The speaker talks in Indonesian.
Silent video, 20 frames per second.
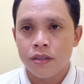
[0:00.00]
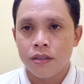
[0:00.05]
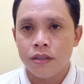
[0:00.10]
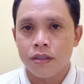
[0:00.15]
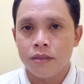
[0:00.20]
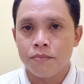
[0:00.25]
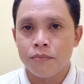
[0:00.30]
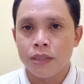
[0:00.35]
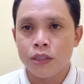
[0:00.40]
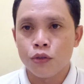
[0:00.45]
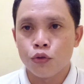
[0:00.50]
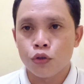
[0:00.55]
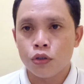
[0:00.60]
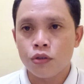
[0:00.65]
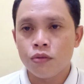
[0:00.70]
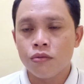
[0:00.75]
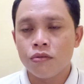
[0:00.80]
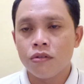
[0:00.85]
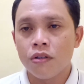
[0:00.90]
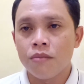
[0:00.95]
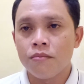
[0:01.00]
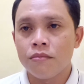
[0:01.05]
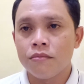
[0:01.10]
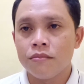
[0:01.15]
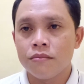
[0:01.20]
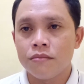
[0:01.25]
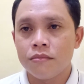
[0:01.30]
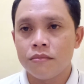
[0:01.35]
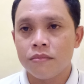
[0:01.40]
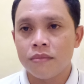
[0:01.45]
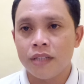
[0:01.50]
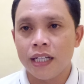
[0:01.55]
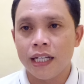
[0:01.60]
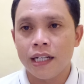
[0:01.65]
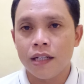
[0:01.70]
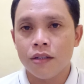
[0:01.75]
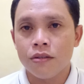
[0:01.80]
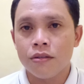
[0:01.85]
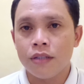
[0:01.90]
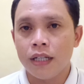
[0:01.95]
eh, menurut hukum
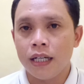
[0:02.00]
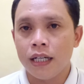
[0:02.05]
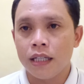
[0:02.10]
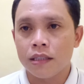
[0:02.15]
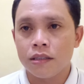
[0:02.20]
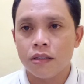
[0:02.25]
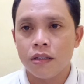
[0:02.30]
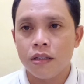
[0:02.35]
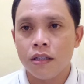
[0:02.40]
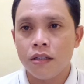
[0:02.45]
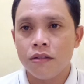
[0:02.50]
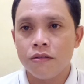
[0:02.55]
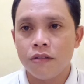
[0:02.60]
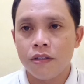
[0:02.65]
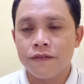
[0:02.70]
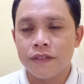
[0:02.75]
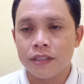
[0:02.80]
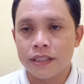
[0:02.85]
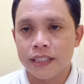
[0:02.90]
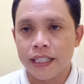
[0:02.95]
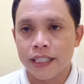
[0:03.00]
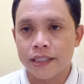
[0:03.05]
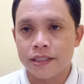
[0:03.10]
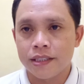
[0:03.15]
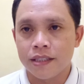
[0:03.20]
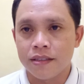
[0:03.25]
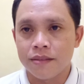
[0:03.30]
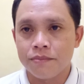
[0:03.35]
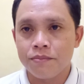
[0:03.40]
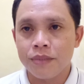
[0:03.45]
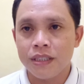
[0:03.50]
LOA atau Law of Attraction,